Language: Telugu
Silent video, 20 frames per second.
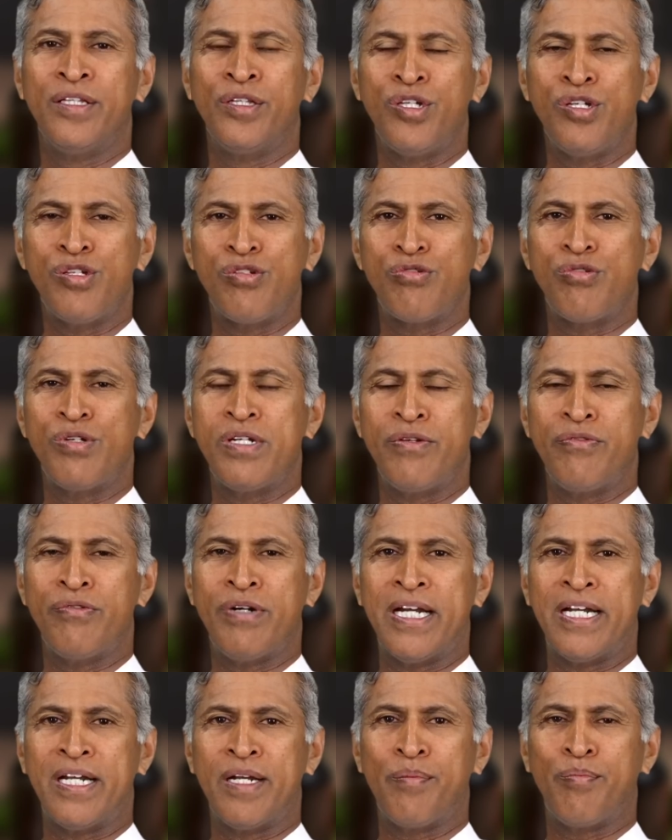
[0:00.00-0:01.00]
తీసుకుని
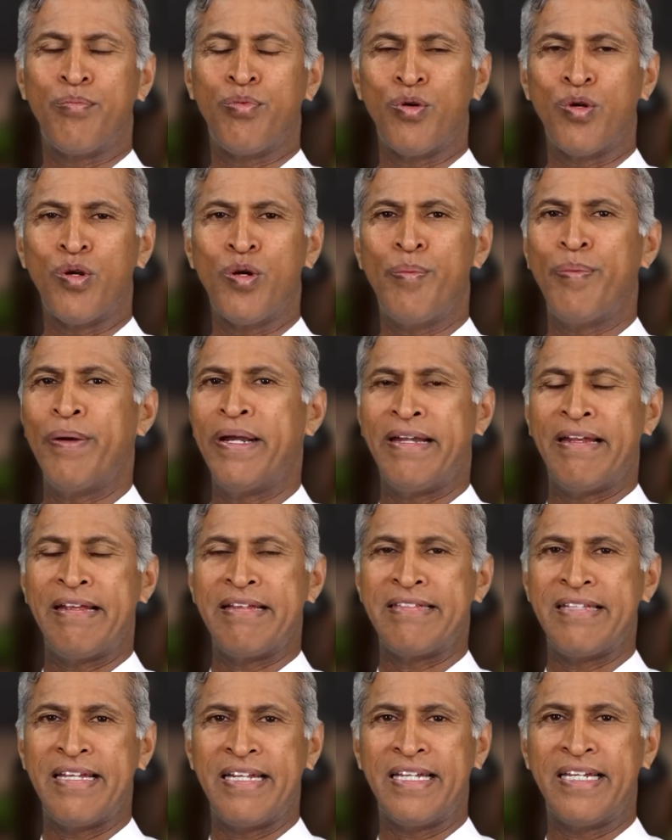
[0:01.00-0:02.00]
వాటిని పొలో
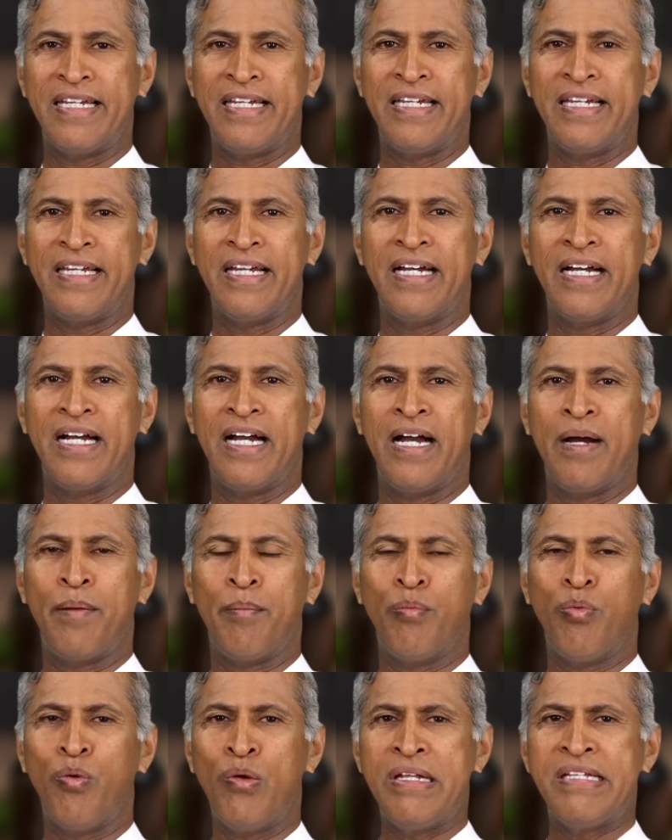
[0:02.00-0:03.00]
పెట్టేసరికి ఆ
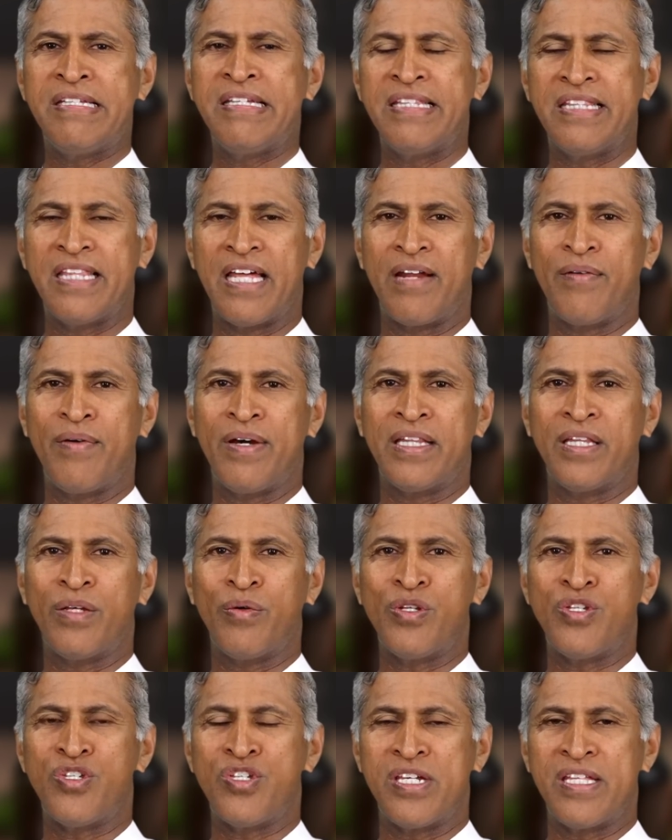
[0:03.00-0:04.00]
పులిసిన తర్వాత
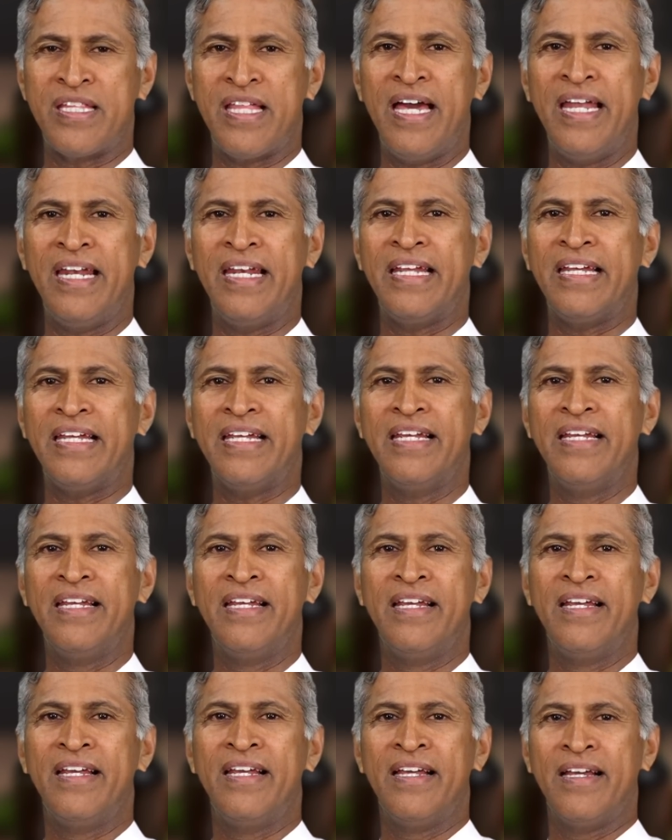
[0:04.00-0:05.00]
వచ్చేదాన్ని
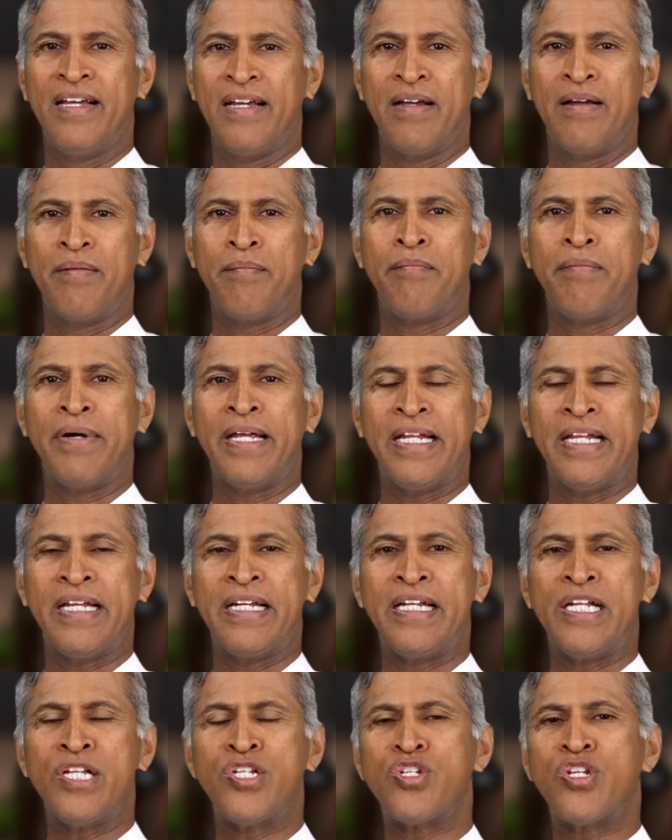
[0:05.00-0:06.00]
మరి
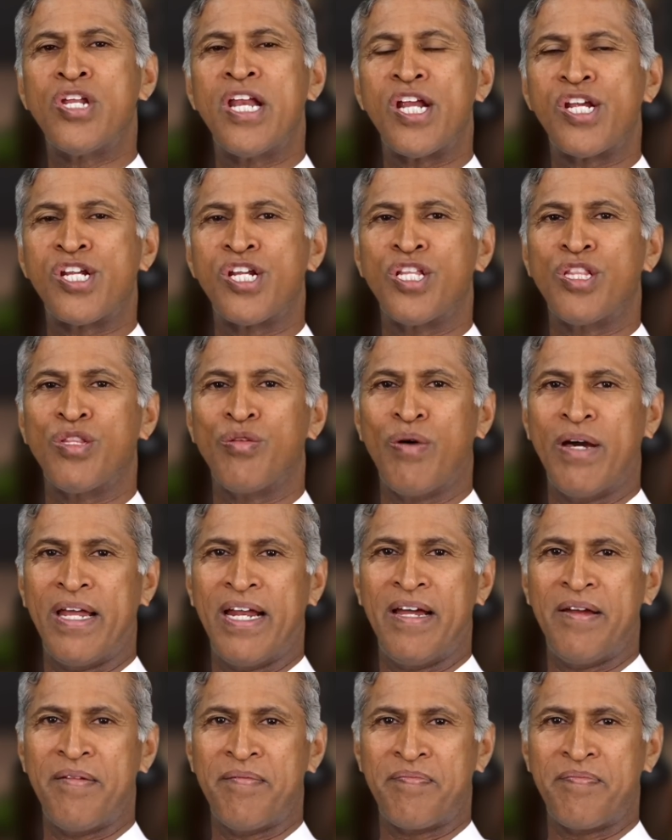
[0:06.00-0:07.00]
డిస్టిలేషన్ ద్వారా